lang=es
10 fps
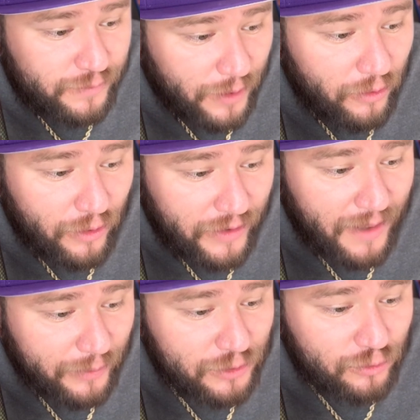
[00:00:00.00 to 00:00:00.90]
pero luego de
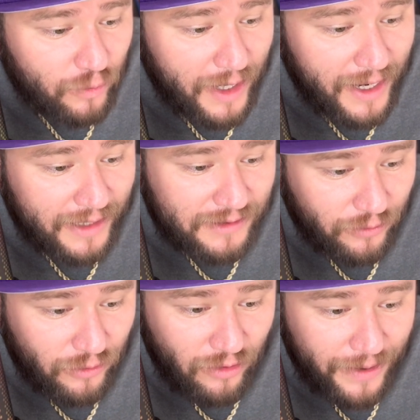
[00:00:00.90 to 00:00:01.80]
la postura
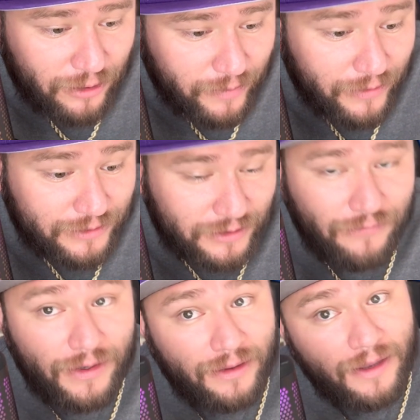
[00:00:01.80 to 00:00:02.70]
aseguró no haber tomado decisión
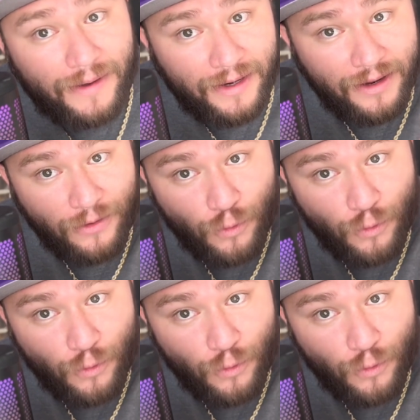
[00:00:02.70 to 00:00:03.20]
definitiva. Era.